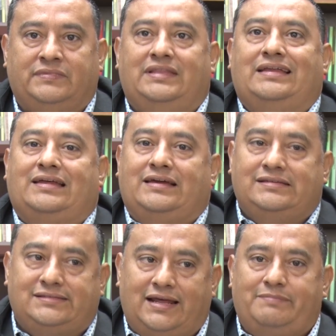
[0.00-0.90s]
de
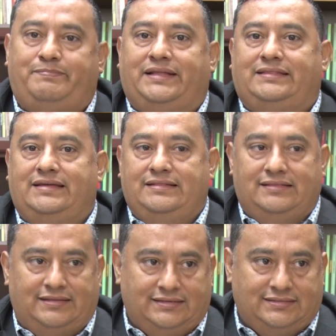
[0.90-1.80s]
registrar
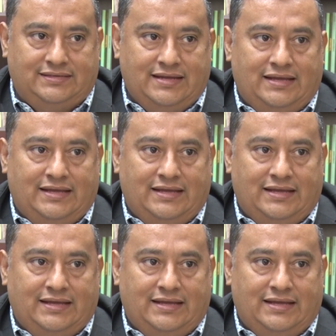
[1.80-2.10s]
patentes,